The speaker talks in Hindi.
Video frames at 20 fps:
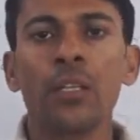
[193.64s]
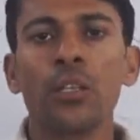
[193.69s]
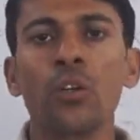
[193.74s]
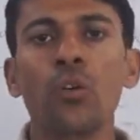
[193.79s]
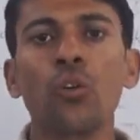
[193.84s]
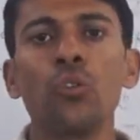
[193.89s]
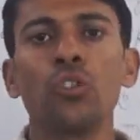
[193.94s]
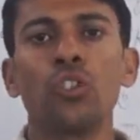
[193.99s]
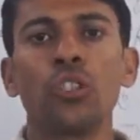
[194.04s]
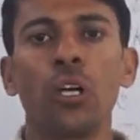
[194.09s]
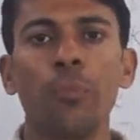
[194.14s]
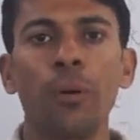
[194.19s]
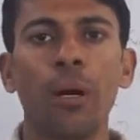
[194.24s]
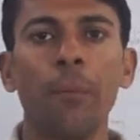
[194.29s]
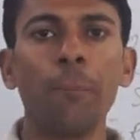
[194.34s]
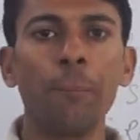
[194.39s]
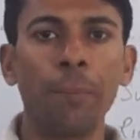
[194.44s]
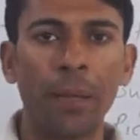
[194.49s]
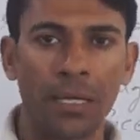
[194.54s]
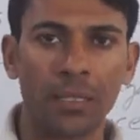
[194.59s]
देखो जब
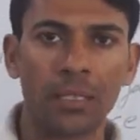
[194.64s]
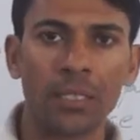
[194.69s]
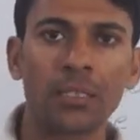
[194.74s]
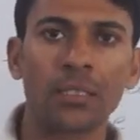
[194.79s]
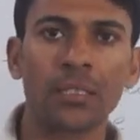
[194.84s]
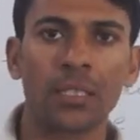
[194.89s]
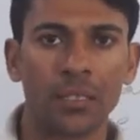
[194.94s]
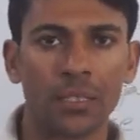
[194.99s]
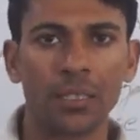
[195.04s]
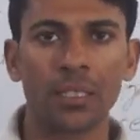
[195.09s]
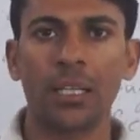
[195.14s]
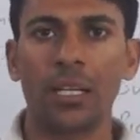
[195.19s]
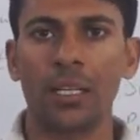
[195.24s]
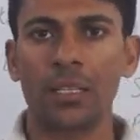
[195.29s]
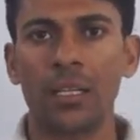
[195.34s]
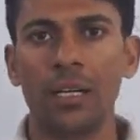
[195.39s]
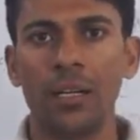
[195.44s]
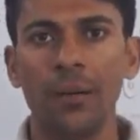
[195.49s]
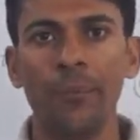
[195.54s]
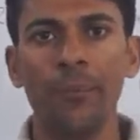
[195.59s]
हम पैदल चलते हैं
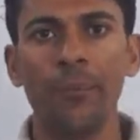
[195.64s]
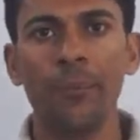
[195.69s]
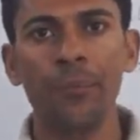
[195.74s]
ना